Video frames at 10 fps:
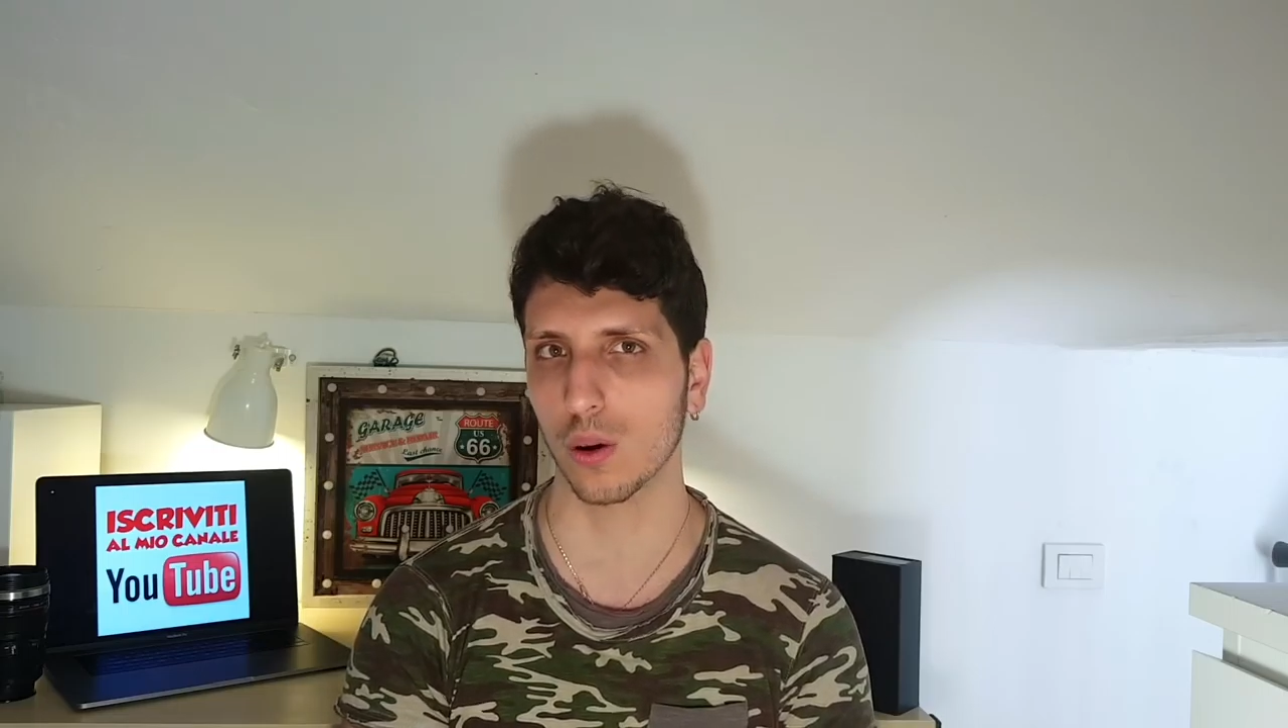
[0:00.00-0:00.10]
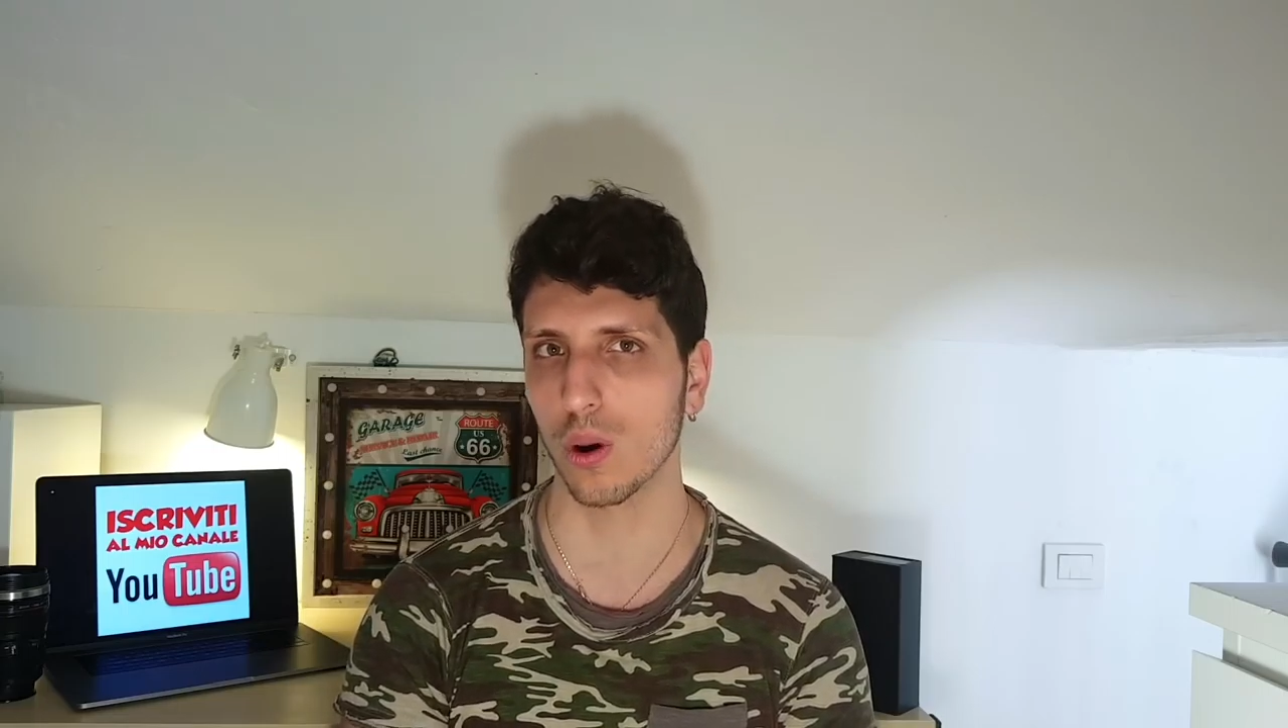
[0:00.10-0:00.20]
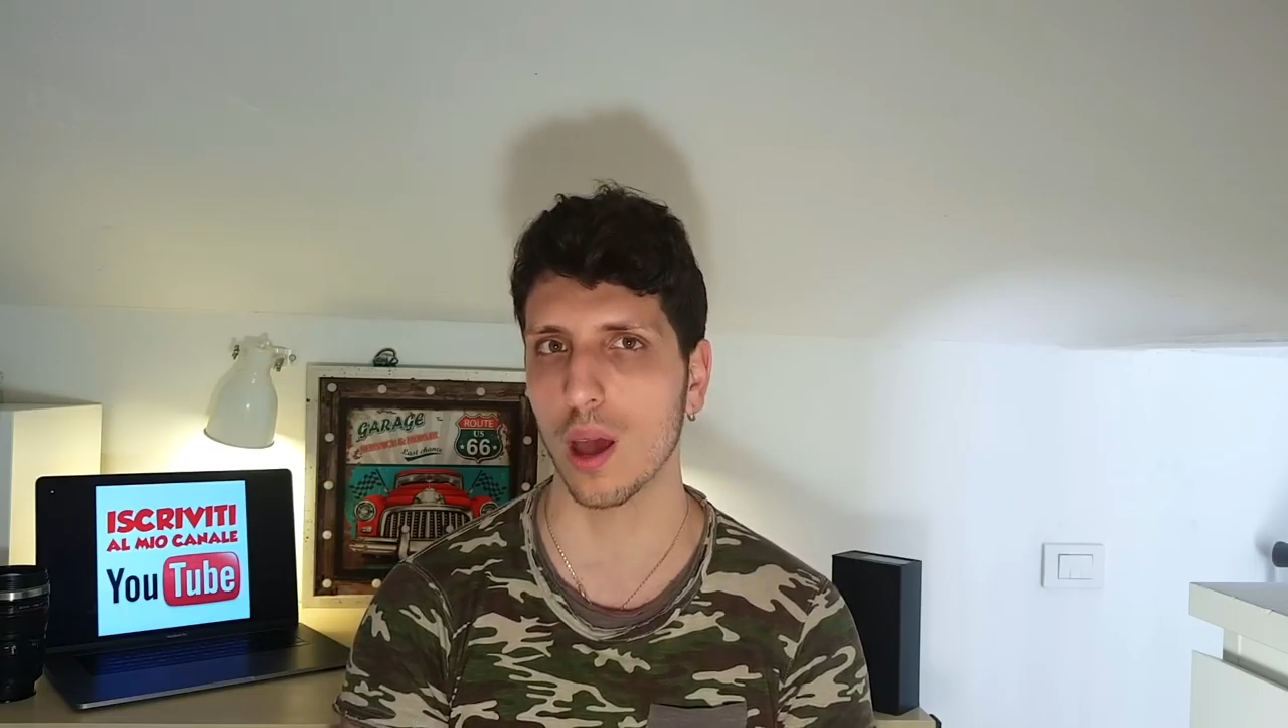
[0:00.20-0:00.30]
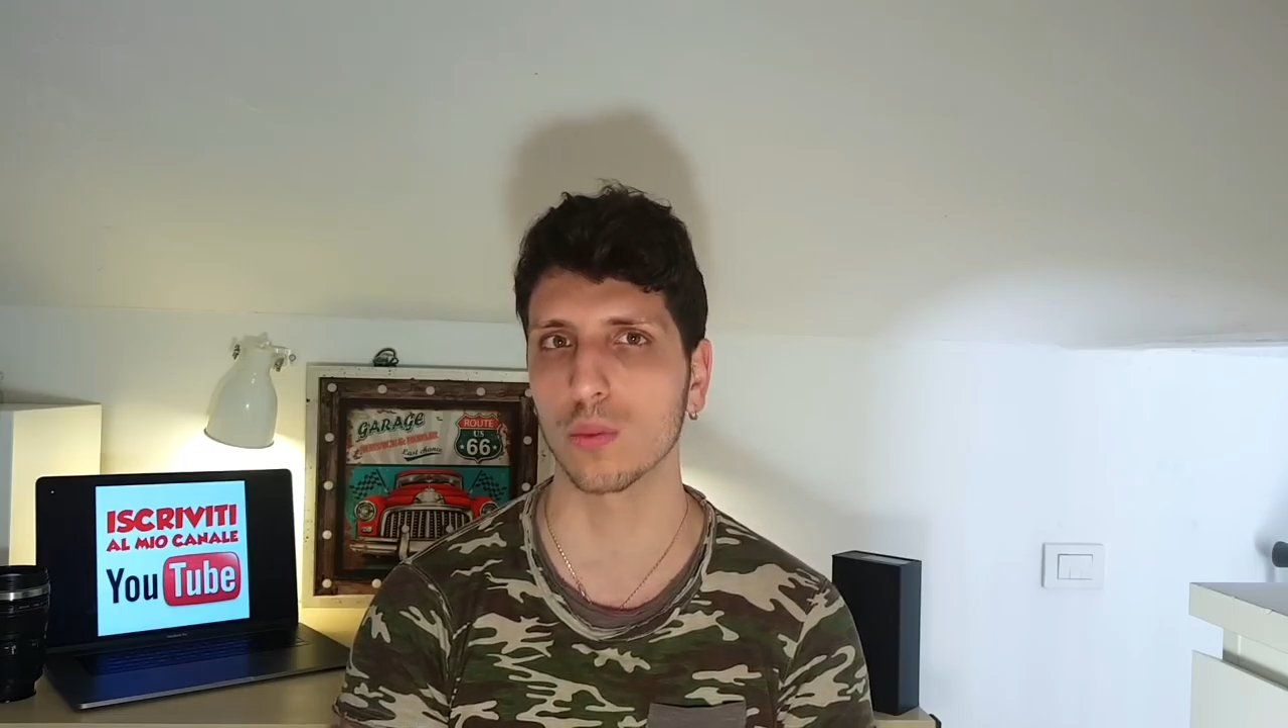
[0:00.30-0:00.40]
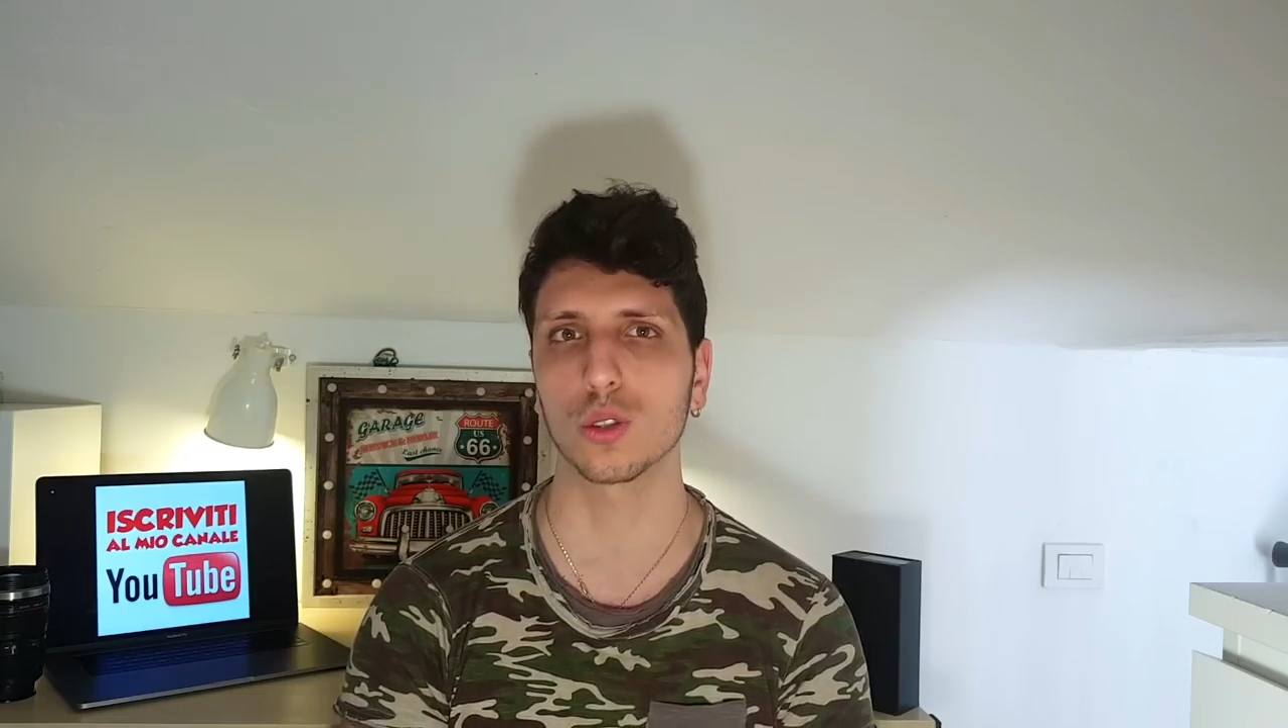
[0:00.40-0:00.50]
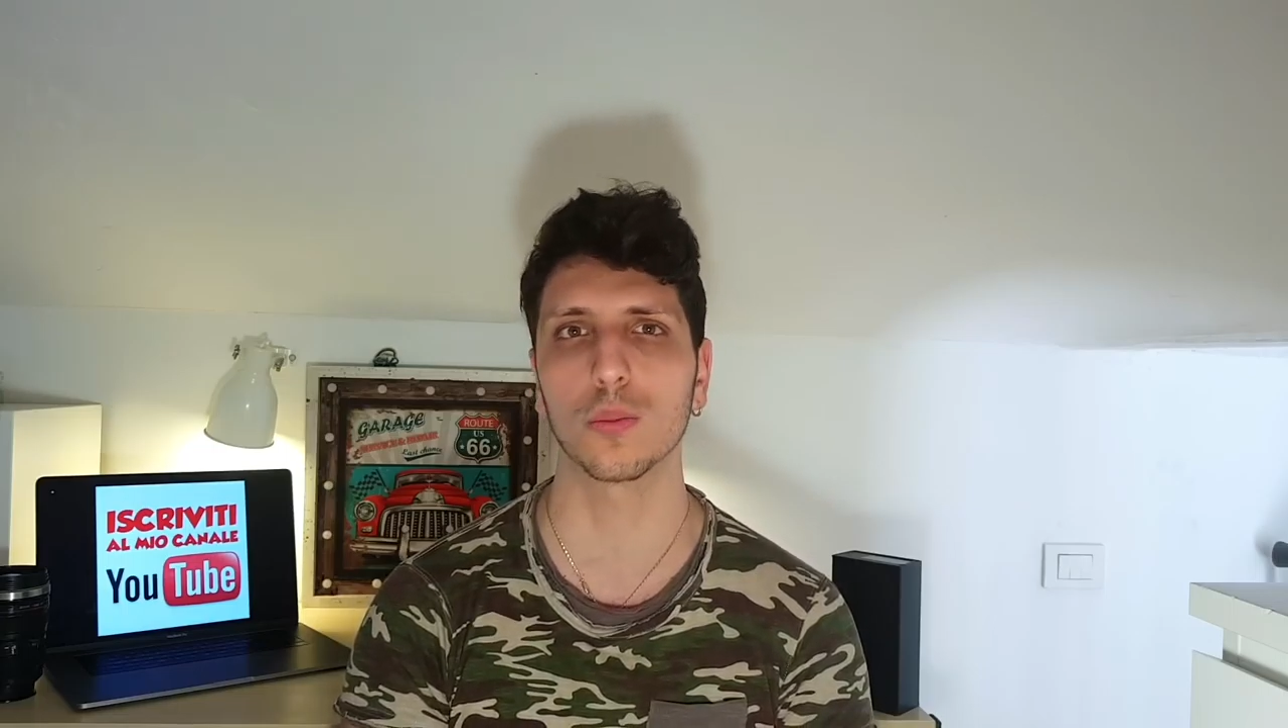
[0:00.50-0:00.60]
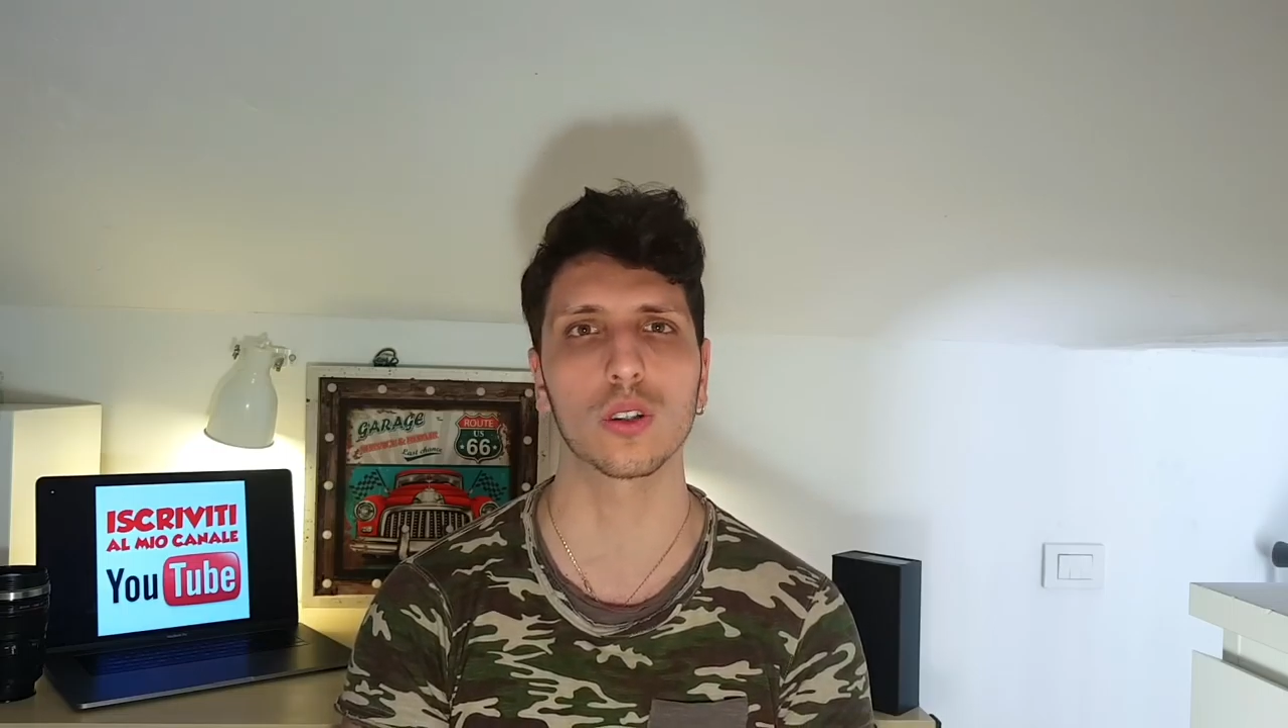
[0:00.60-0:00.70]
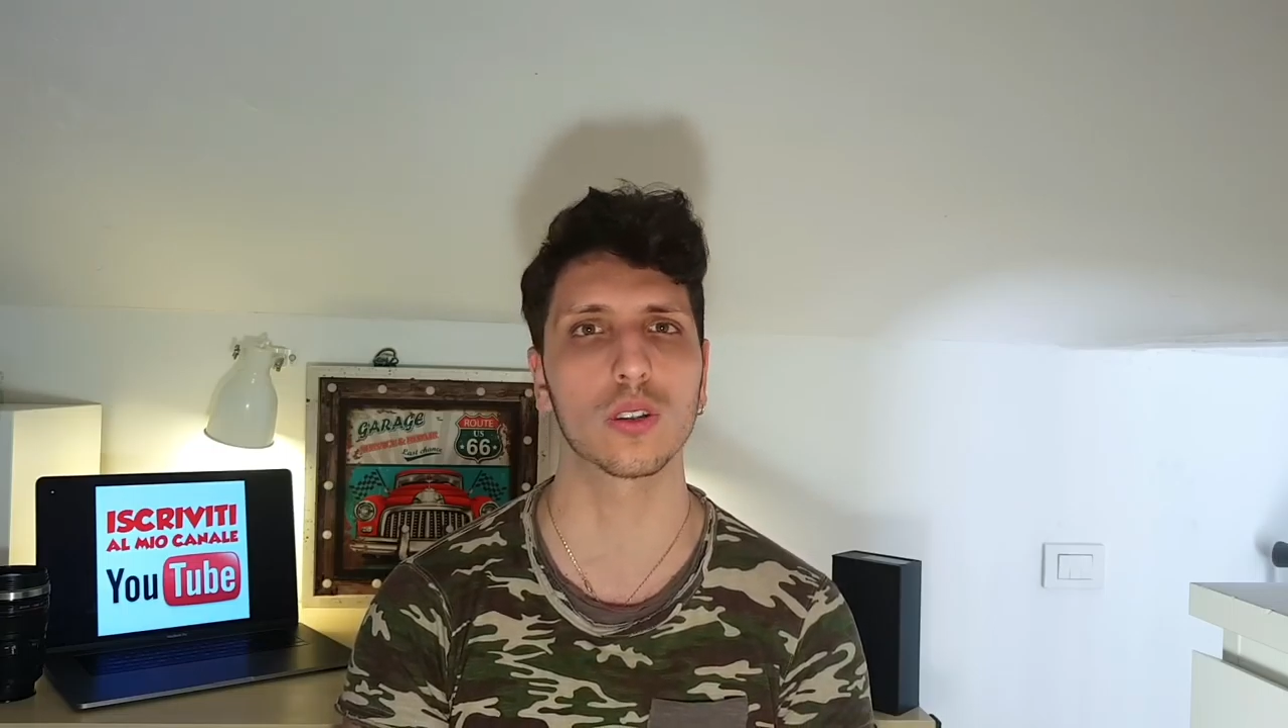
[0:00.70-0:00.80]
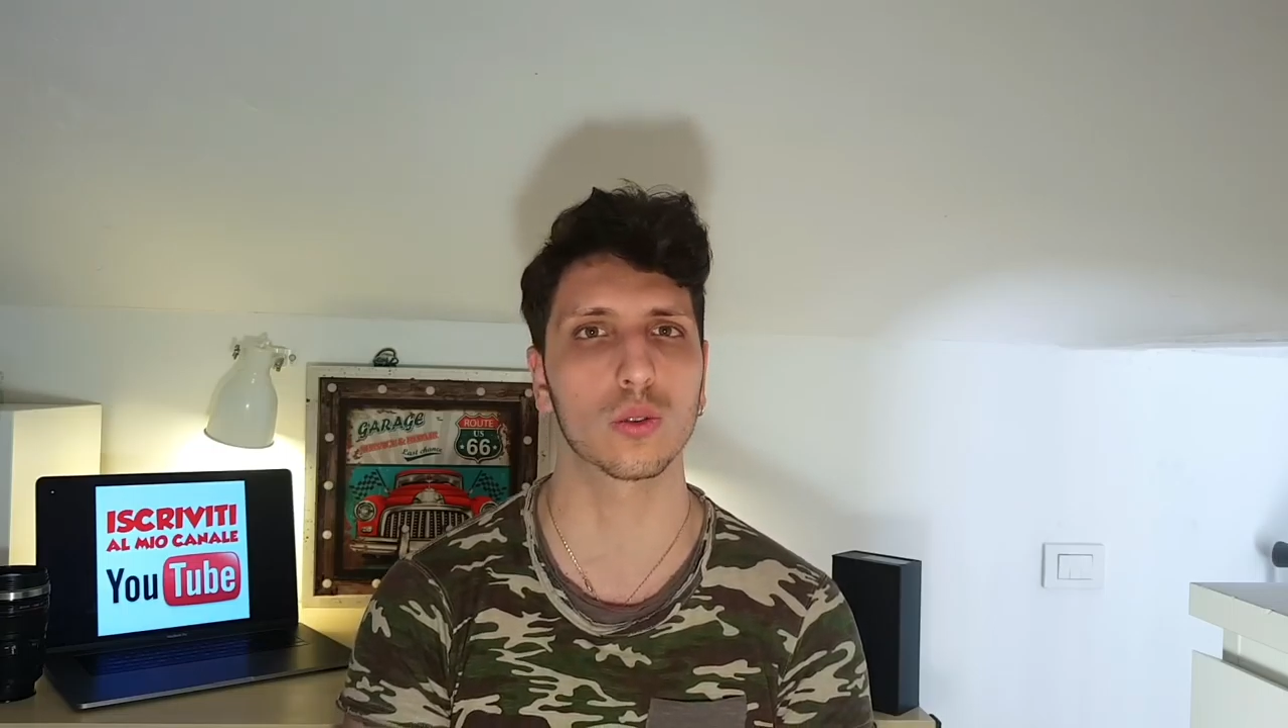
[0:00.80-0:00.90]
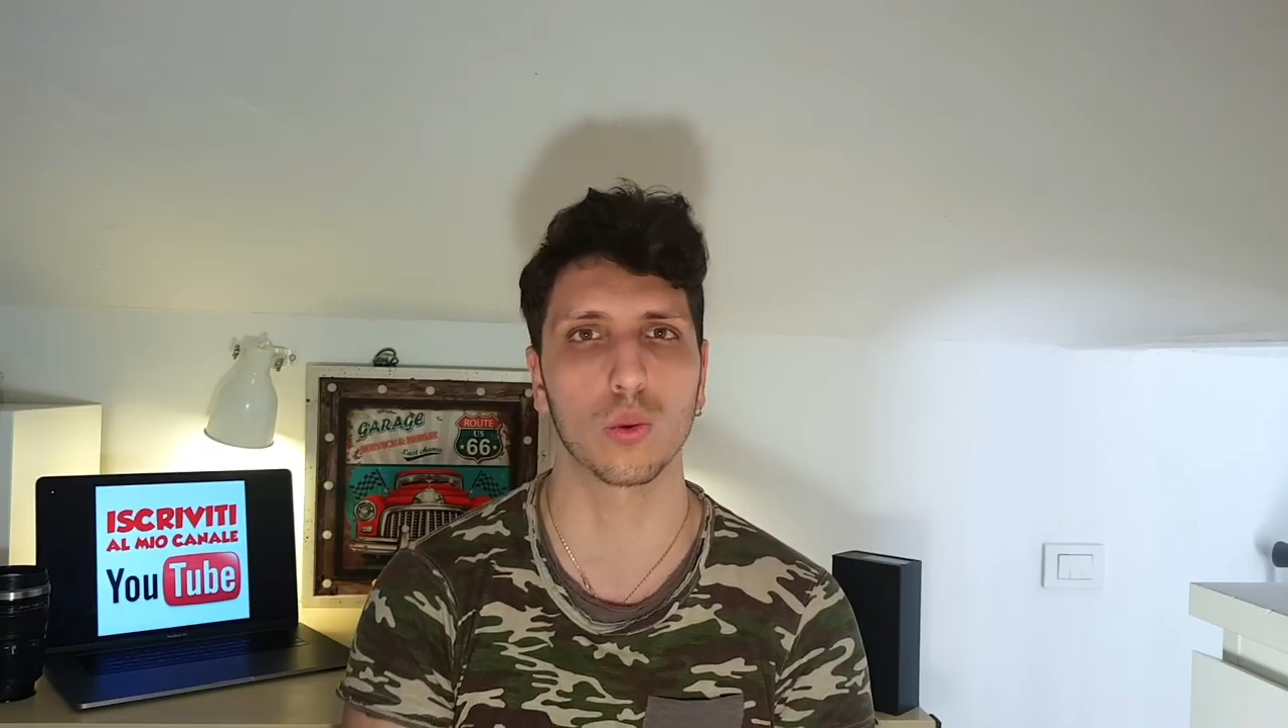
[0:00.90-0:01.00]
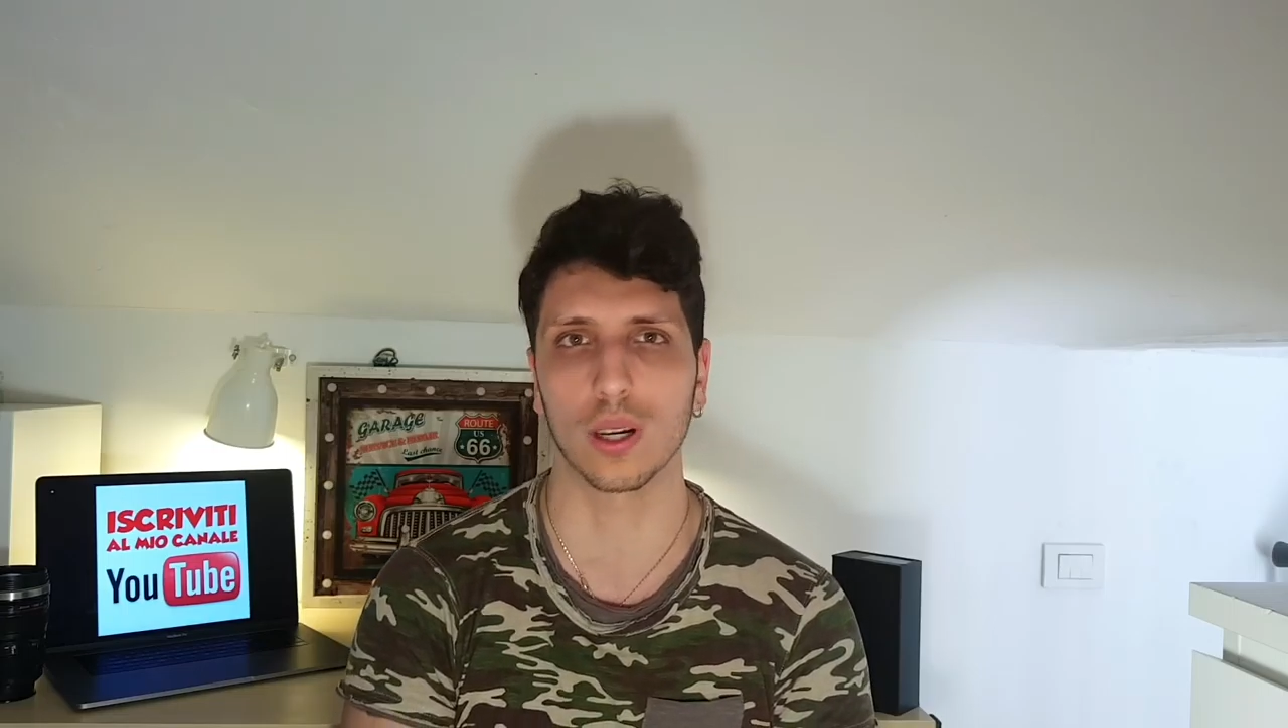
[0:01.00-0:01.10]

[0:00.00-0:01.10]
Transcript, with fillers: Launchboard sulla